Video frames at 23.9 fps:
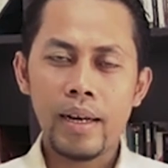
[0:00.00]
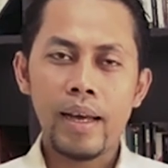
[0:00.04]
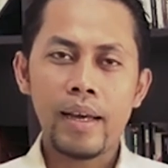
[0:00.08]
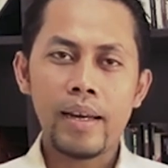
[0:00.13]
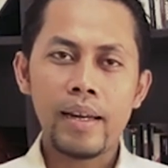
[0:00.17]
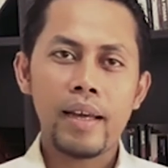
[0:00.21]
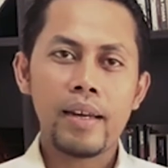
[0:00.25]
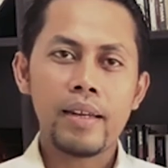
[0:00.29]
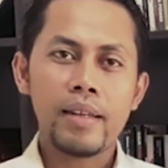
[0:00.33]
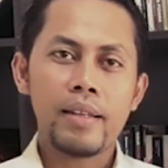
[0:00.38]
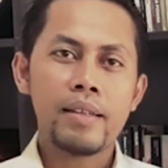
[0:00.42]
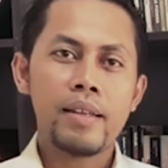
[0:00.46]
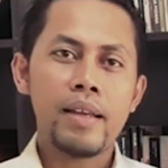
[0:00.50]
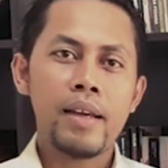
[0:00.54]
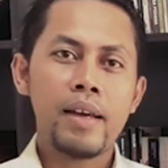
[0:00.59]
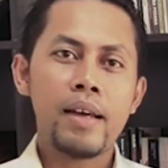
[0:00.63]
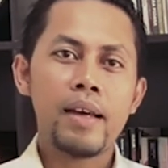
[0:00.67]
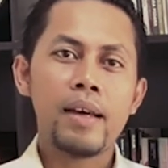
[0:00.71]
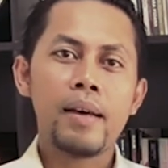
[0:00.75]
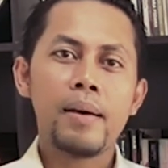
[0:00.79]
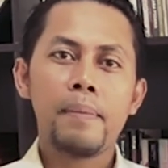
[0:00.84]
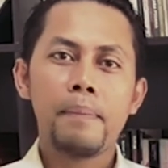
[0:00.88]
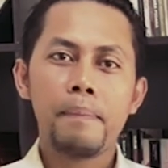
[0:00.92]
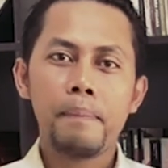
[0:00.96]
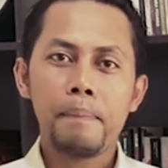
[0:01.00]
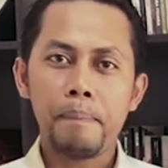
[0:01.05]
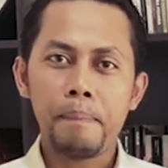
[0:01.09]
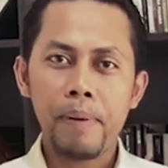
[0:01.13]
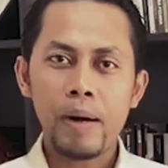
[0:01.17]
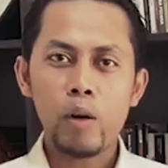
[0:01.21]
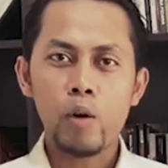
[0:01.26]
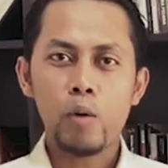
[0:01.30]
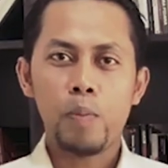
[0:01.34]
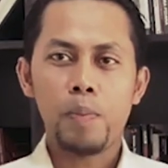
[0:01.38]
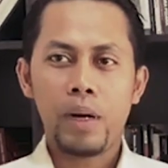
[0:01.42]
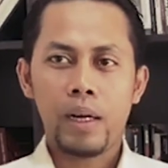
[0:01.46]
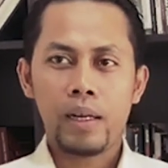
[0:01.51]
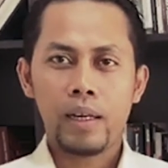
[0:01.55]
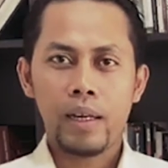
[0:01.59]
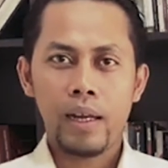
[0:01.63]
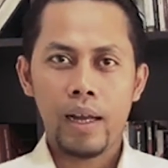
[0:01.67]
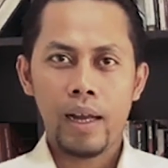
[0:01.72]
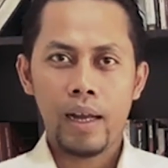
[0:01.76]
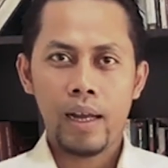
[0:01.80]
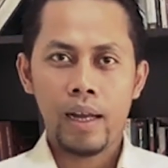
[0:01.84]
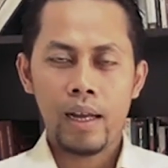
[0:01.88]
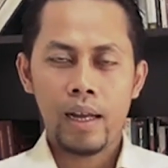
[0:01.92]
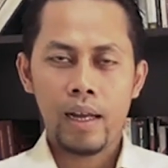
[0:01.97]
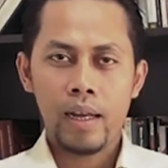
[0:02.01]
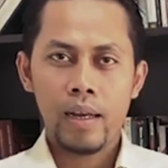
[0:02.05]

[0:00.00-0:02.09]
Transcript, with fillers: hari-harinya penuh berkah.